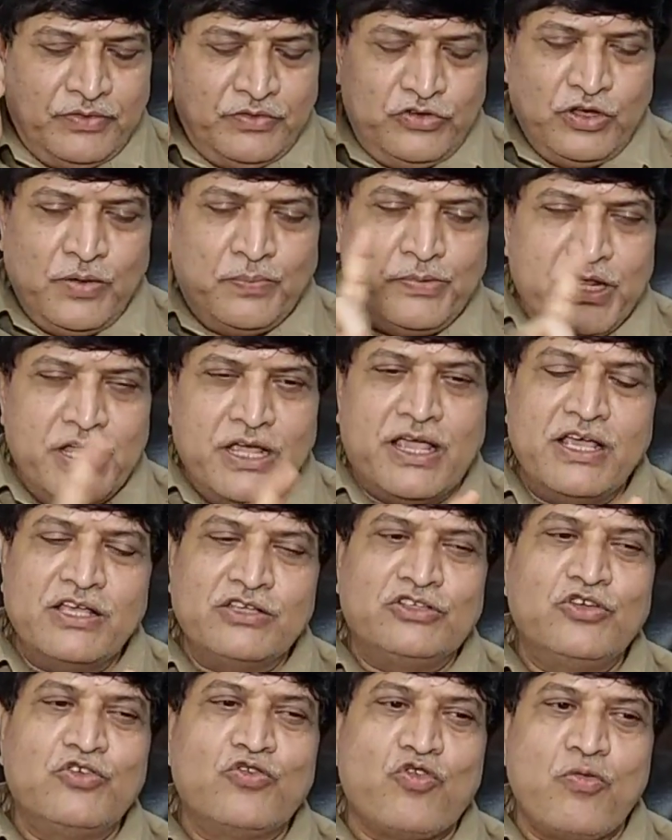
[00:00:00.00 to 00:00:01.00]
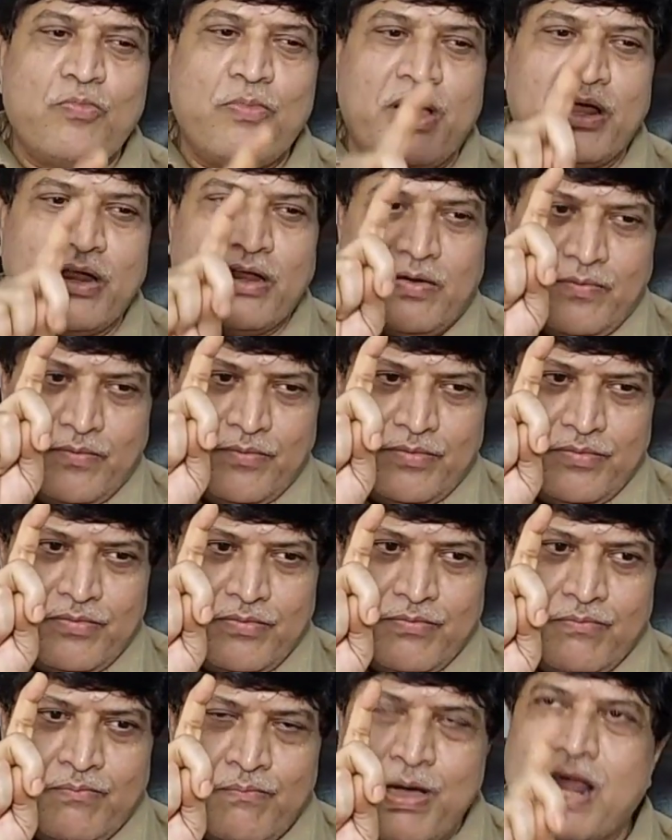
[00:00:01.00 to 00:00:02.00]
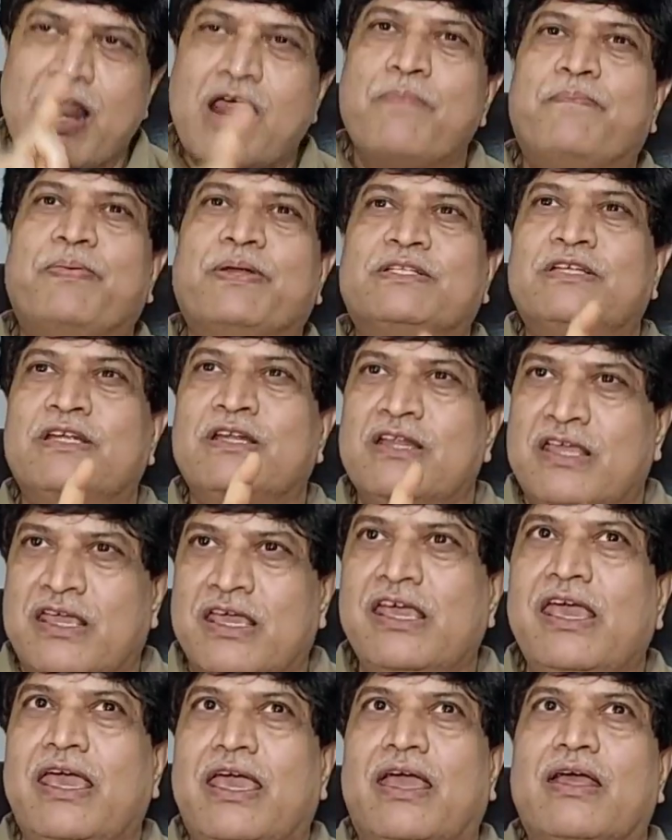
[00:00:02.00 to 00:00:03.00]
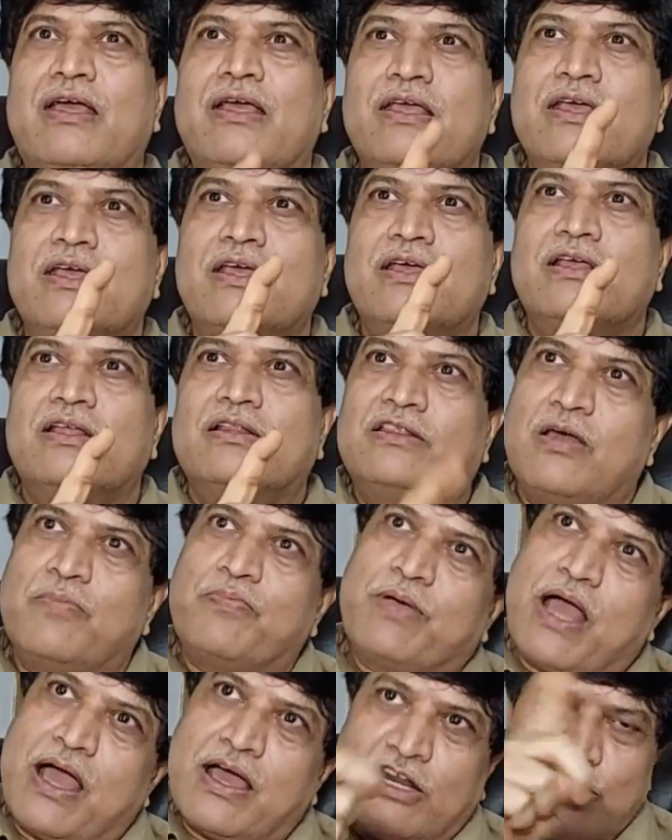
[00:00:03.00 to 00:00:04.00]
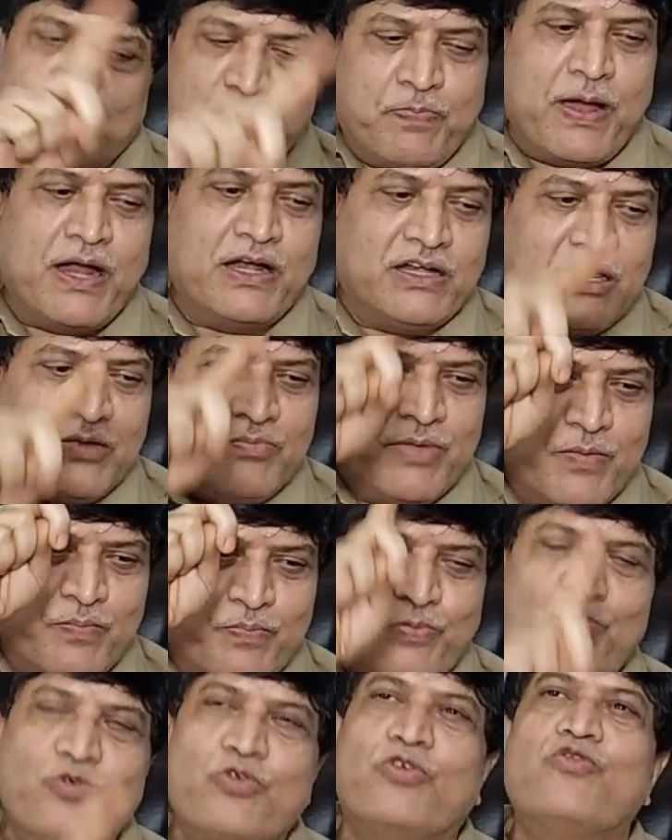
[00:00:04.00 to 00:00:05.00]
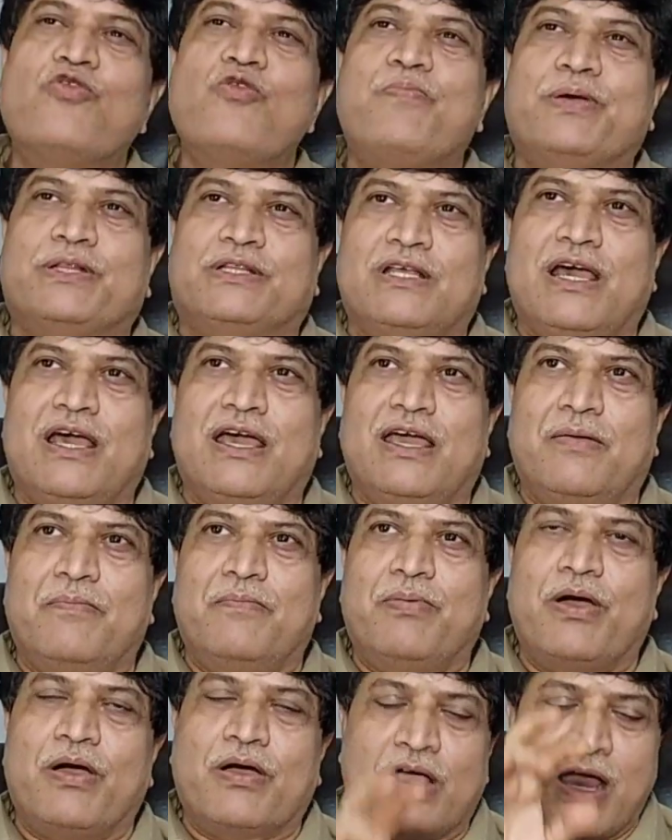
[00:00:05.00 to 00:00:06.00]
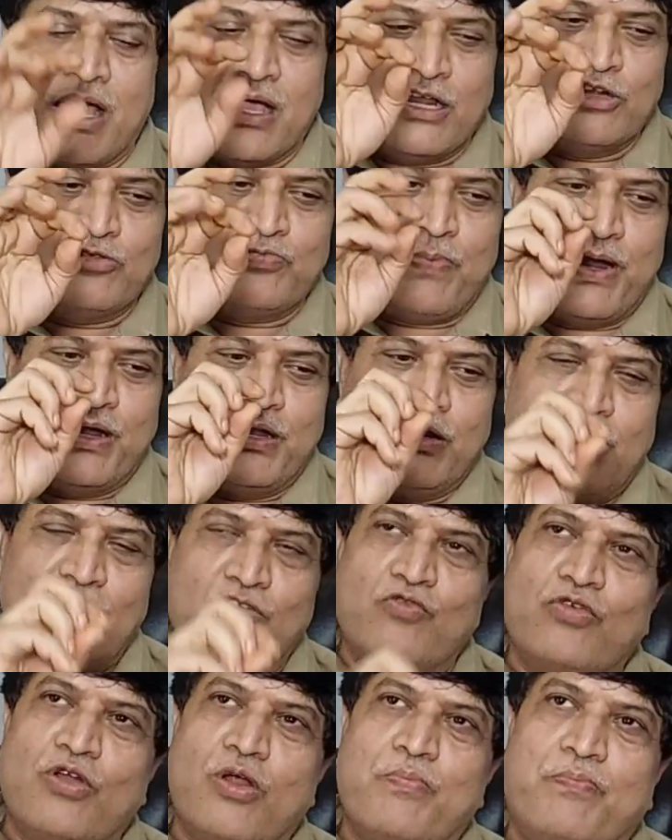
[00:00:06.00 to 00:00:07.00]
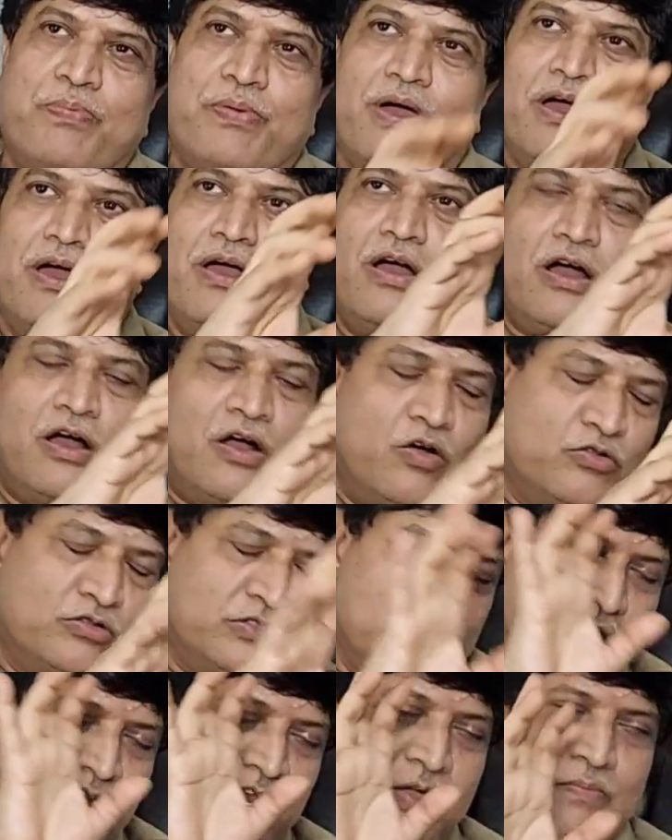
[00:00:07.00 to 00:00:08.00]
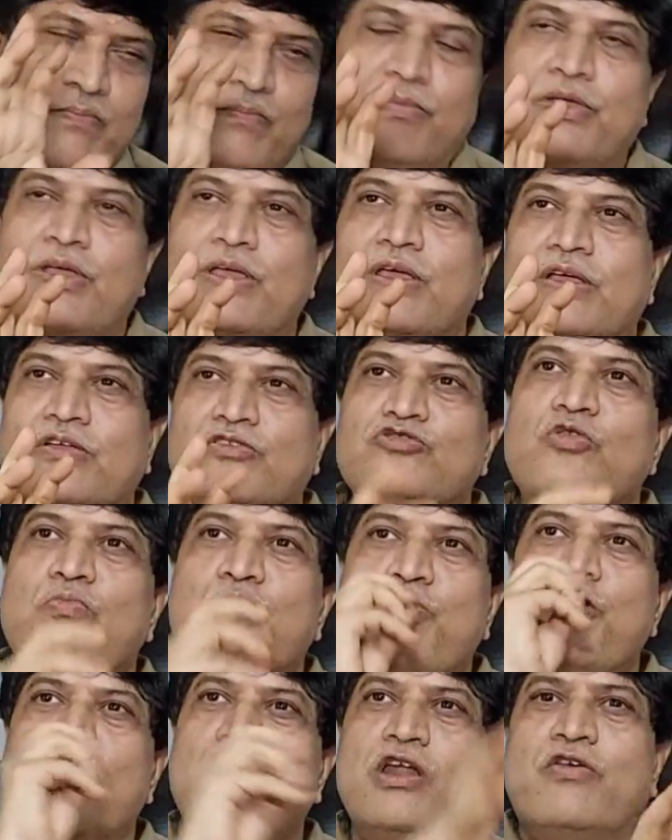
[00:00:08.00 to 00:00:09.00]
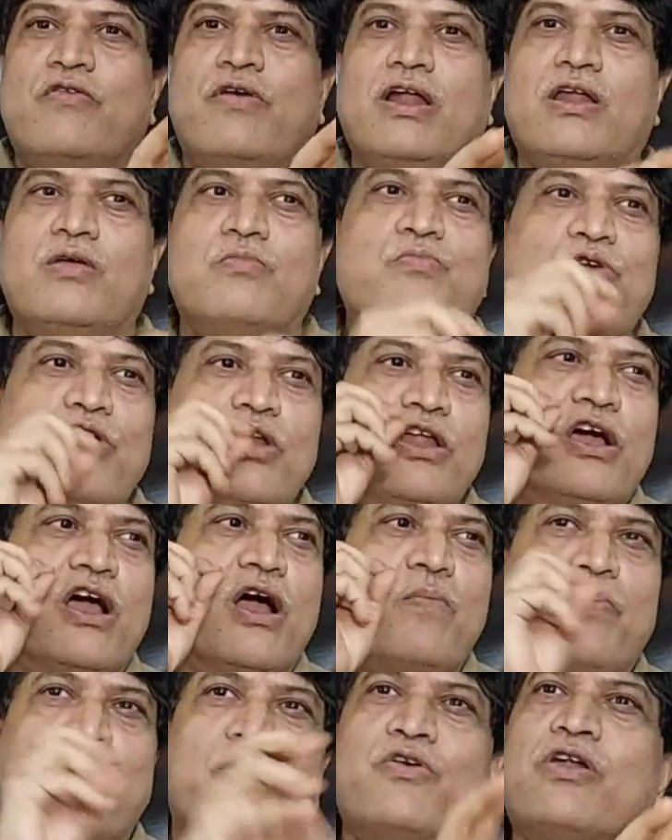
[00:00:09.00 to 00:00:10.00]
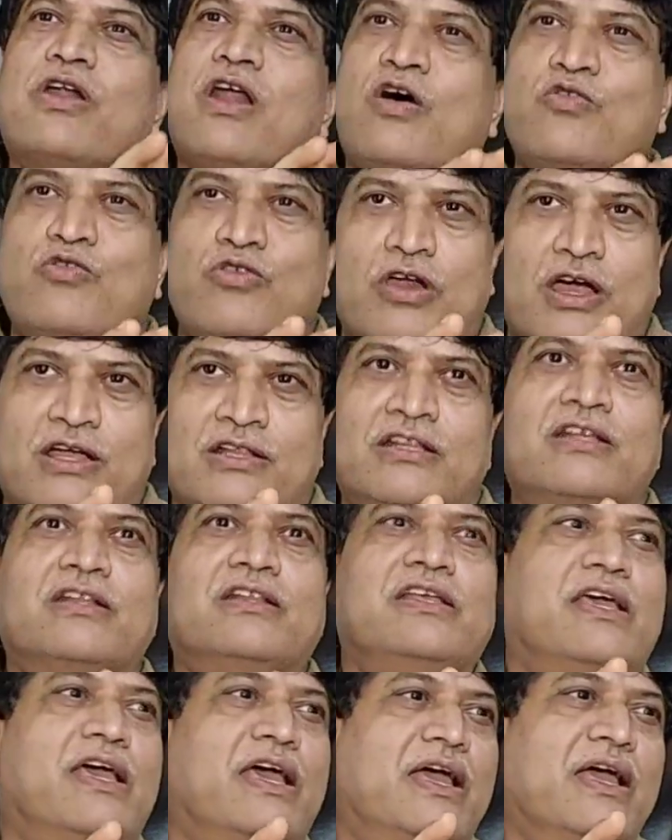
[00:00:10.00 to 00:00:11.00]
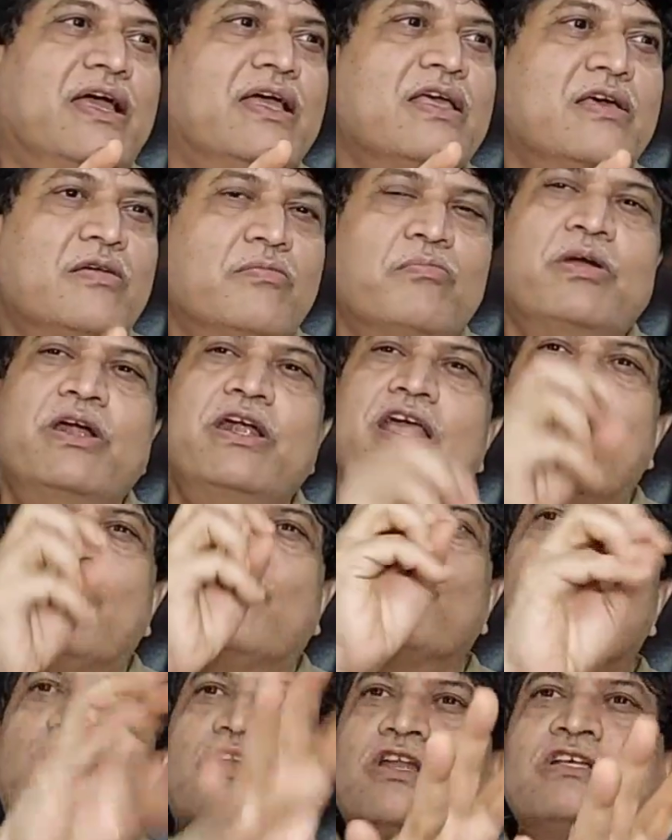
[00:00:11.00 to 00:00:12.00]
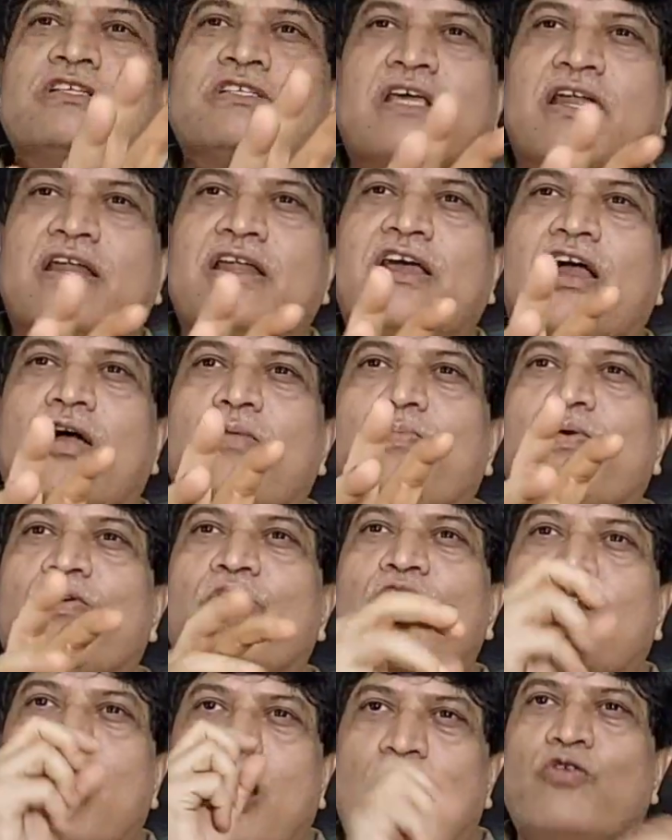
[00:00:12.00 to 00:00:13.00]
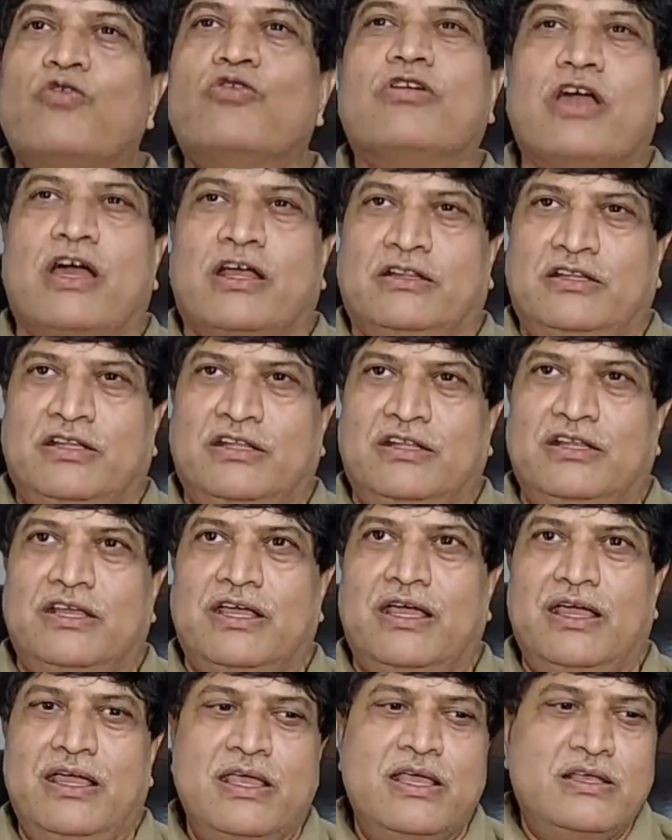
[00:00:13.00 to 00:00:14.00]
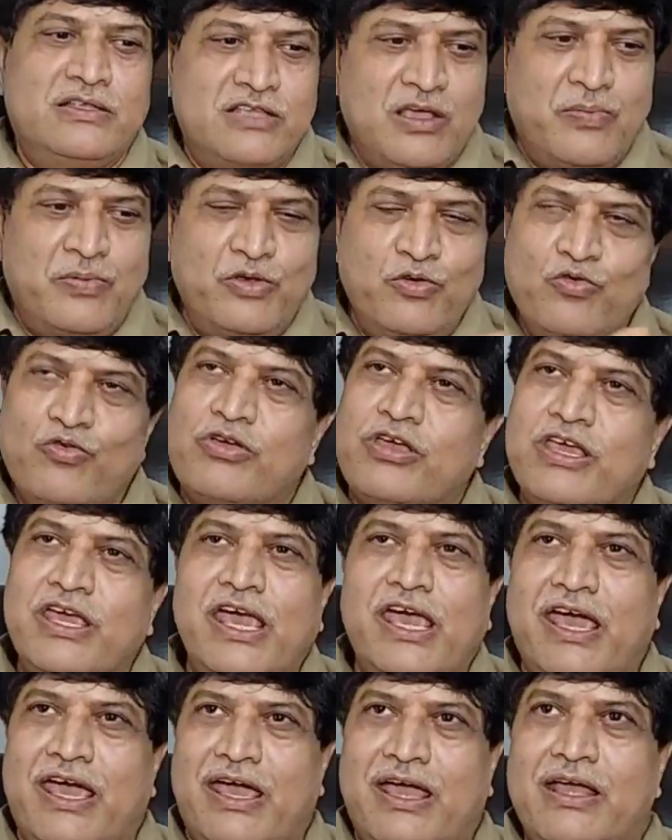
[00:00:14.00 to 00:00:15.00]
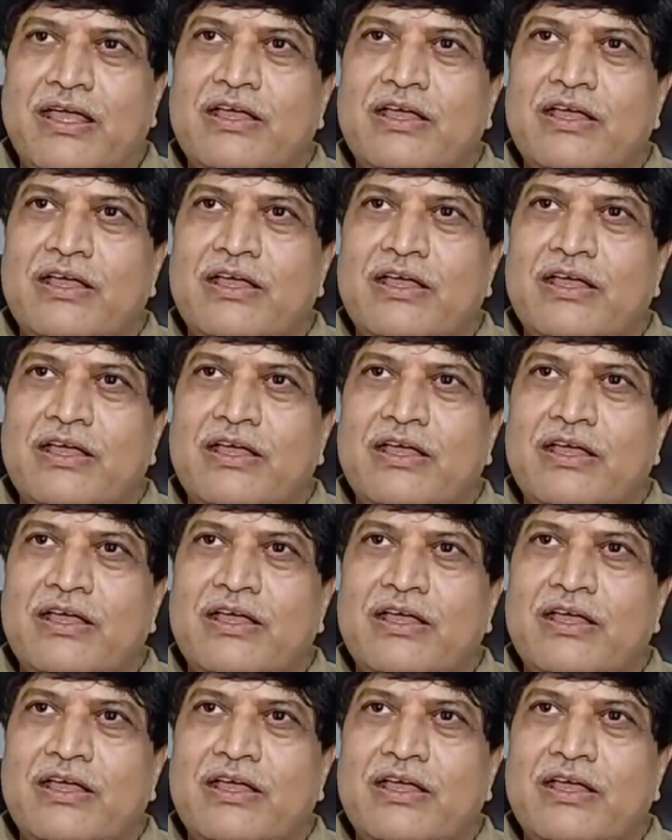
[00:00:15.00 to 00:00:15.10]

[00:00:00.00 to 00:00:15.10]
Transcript: जब डीके शिव कुमार 12 परसेंट किए तब कांग्रेस पार्टी में पूर्व को पता है कांग्रेस पार्टी के उग्रप्पा और सलीम जो बोलने वाले बोलने का पावर राहुल गांधी दिए मीडिया को रिलीज करने का पावर राहुल गांधी दिए जब इन्हों किए